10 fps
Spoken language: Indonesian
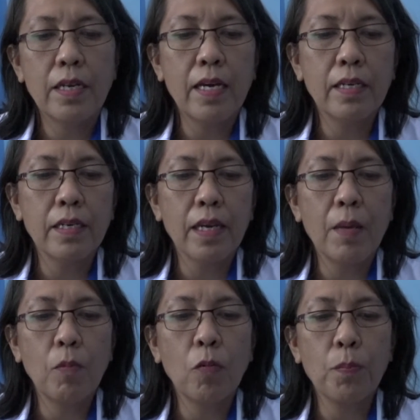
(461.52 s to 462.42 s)
dan
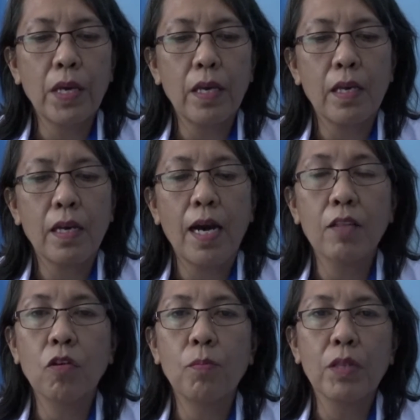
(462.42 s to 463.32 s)
MOP
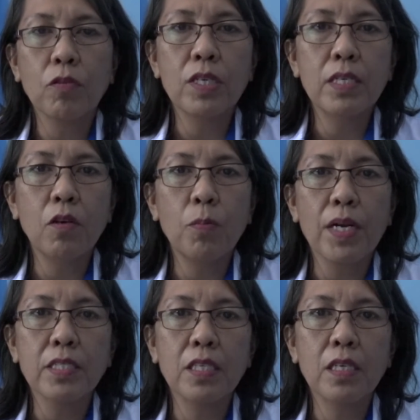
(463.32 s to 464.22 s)
atau metode
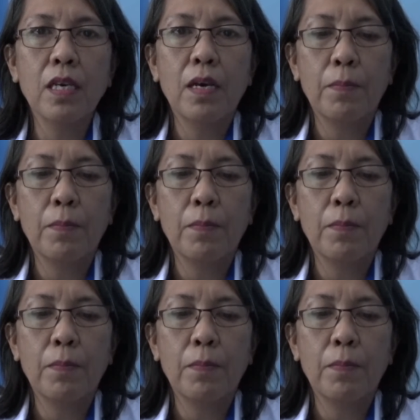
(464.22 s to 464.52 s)
operasi